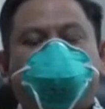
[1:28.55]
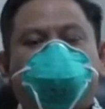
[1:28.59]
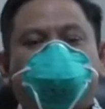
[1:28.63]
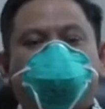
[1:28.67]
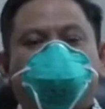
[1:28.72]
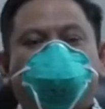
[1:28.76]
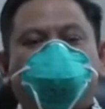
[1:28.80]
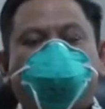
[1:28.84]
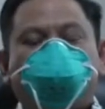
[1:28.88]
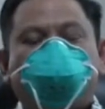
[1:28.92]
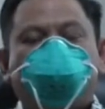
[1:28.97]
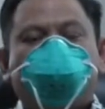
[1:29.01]

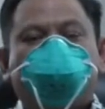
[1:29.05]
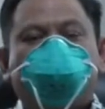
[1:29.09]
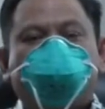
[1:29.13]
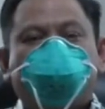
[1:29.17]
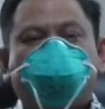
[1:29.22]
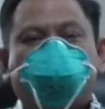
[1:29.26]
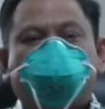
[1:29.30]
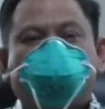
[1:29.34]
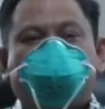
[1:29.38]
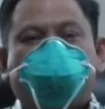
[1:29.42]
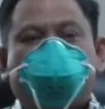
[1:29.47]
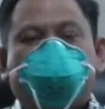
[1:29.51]
itu
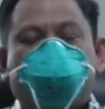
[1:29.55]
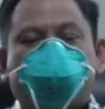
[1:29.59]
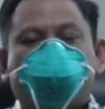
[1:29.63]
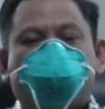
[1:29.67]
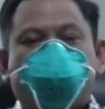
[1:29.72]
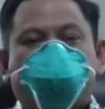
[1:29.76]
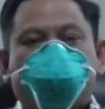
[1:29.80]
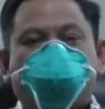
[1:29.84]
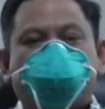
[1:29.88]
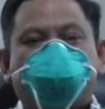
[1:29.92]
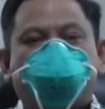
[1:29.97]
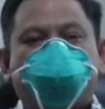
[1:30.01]
untuk
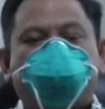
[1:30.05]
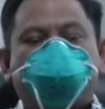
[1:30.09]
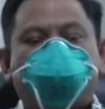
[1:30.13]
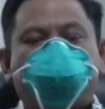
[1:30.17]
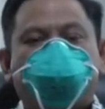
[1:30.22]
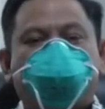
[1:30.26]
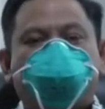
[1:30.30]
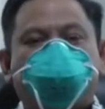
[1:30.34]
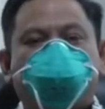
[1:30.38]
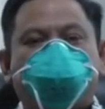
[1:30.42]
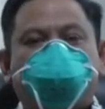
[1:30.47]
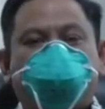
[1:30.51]
dilakukan
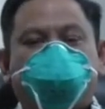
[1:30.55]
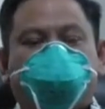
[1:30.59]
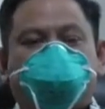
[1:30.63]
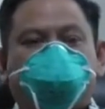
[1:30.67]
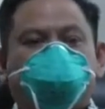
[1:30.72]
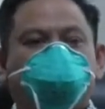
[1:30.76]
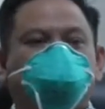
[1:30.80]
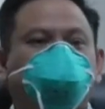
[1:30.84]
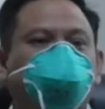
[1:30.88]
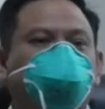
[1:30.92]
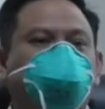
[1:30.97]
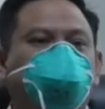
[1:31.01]

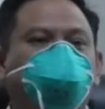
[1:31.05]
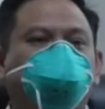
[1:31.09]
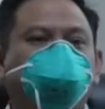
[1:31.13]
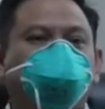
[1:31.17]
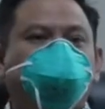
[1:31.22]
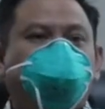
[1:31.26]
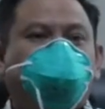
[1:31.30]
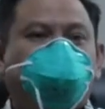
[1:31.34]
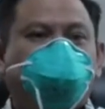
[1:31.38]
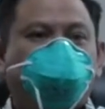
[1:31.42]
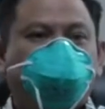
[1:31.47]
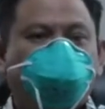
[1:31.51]
daerah otonomi
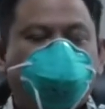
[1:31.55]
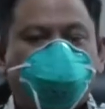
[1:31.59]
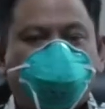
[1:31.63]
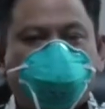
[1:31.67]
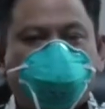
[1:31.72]
baru.